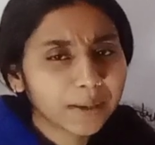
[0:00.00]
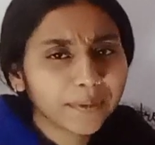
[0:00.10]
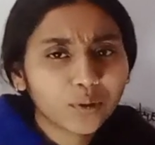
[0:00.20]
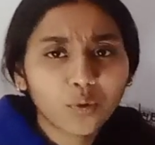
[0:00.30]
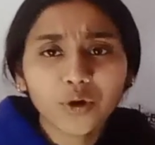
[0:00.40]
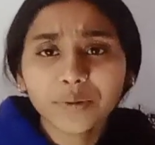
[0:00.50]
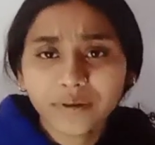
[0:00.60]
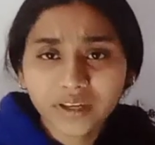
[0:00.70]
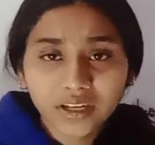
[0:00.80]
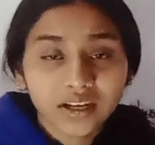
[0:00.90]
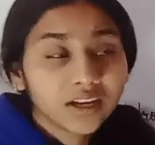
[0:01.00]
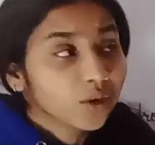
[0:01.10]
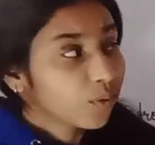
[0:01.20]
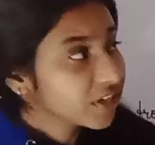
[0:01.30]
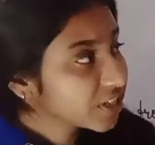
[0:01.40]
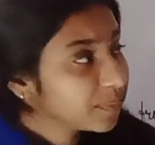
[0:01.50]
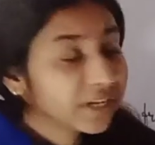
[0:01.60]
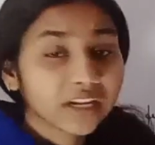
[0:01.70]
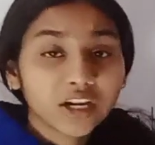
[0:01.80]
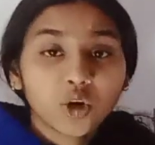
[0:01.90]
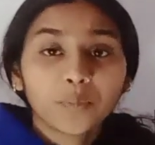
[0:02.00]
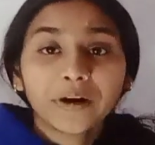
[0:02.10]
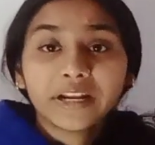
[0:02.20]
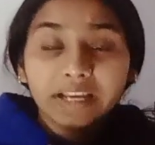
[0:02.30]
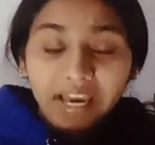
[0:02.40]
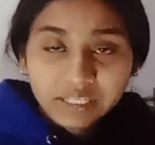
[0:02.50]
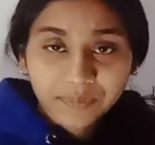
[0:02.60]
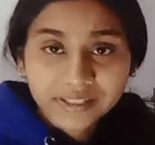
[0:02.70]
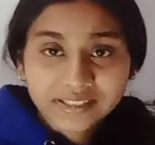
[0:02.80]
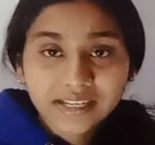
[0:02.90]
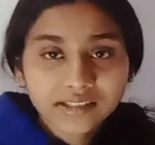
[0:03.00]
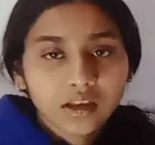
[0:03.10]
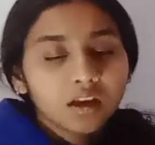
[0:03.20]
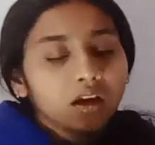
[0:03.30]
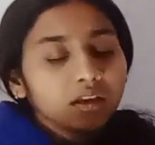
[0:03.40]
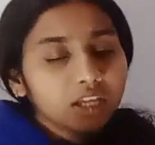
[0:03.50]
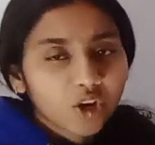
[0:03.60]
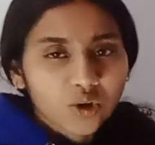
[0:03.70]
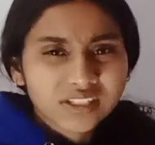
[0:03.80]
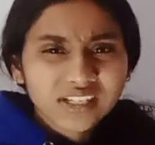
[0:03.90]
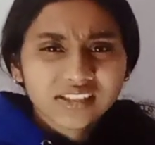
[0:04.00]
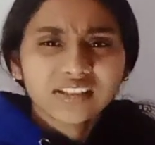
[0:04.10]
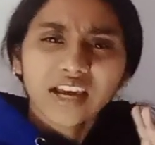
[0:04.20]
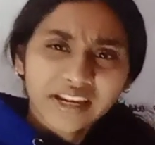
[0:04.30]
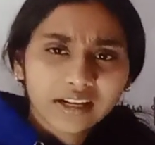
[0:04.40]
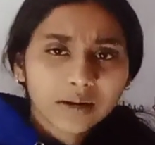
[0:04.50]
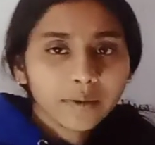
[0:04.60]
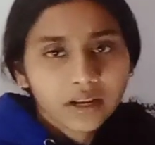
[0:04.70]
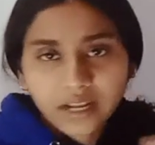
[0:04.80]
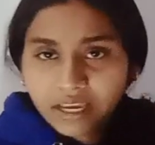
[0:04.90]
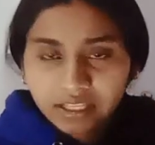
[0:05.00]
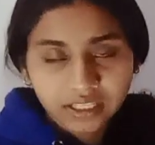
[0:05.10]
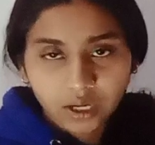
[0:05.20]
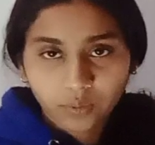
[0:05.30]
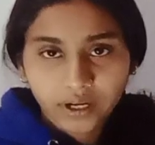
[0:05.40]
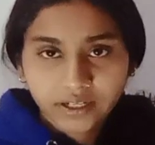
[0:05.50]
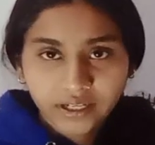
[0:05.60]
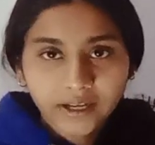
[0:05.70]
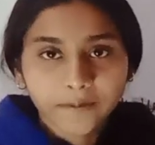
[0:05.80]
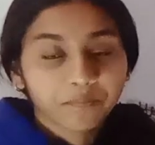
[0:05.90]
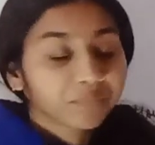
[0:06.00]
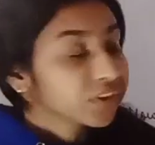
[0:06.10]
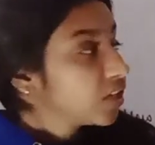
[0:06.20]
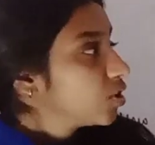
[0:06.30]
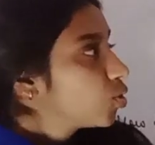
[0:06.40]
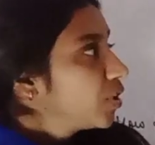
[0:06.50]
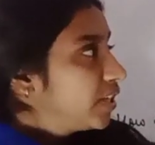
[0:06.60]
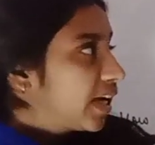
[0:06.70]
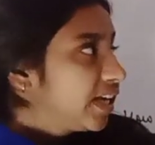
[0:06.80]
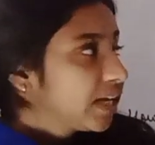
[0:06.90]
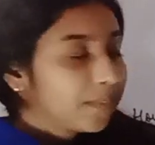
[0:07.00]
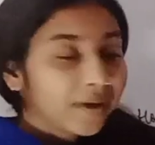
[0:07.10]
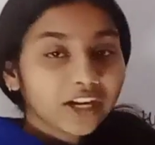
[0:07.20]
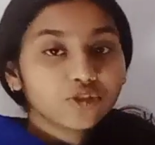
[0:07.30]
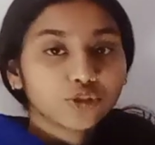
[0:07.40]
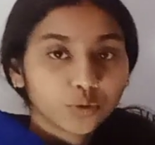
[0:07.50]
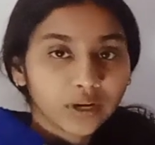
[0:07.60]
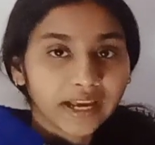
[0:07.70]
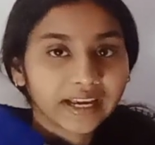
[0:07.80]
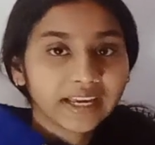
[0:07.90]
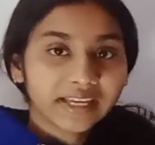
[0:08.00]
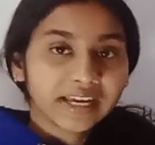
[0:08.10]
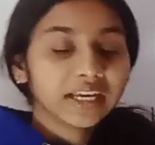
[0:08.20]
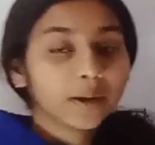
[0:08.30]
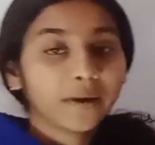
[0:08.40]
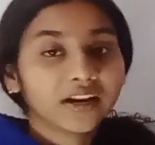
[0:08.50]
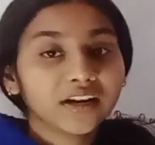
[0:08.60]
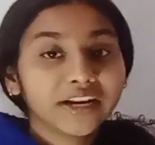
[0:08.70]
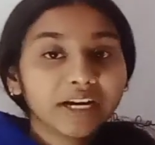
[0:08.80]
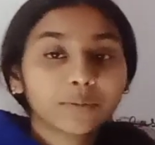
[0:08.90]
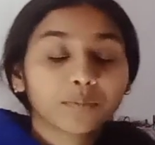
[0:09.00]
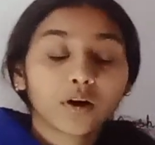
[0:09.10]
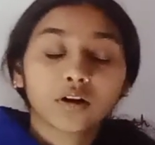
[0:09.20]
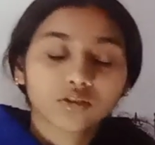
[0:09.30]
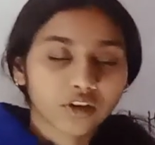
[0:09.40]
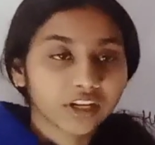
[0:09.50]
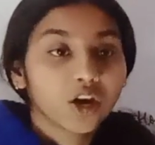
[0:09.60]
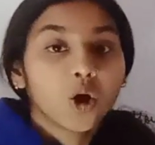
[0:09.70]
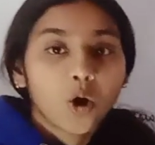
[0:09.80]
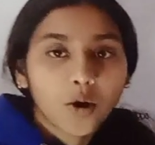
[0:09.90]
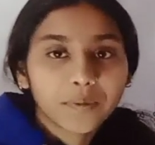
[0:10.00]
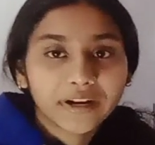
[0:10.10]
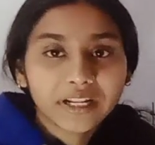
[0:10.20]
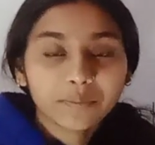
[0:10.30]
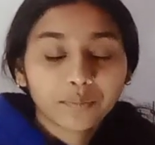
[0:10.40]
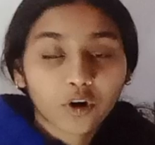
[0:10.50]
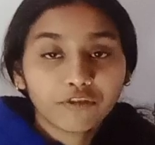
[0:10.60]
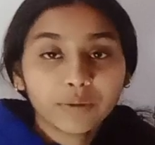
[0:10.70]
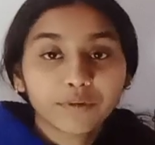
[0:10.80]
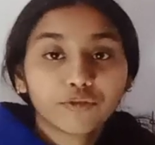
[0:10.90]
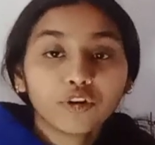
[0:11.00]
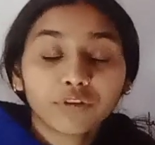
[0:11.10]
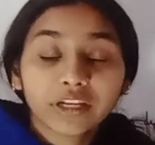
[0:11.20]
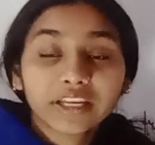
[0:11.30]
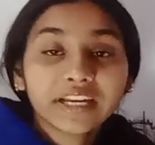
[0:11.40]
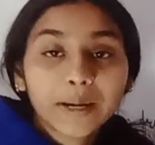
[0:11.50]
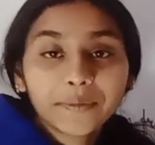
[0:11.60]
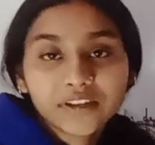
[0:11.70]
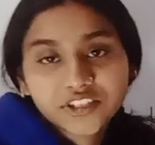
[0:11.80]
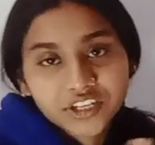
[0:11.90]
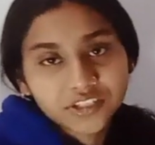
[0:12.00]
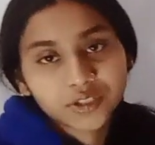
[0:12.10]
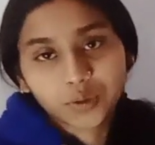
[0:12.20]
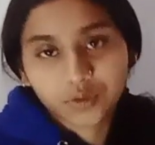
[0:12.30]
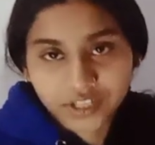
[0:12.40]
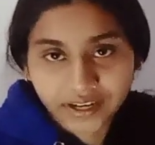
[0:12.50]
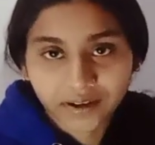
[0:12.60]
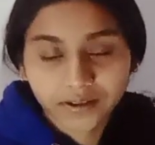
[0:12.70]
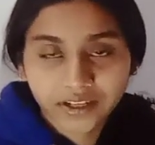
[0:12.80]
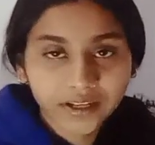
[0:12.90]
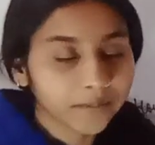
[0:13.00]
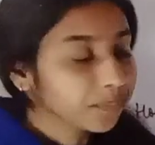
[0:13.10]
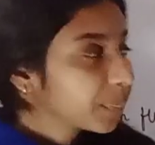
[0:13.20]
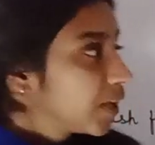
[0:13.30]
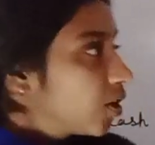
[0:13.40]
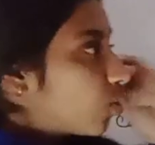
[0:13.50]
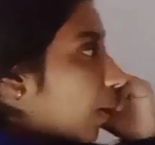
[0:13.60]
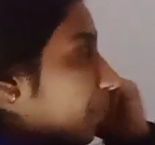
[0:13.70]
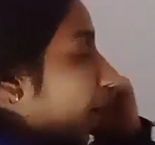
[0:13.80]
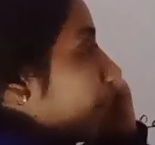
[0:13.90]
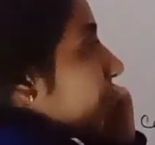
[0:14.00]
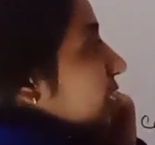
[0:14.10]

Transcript: यहाँ पे कोई भी क्वेश्चन में नॉन ऑपरेटिंग एक्सपेंसेस या लॉसेस या इनकम नहीं दिया हुआ है ठीक है तो यही हमारा जो टू लैख है यही हमारा नेट सॉरी ऑपरेटिंग प्रॉफिट बिफोर वर्किंग कैपिटल चेंजेस हो जाएगा ठीक है तो आप यहाँ पर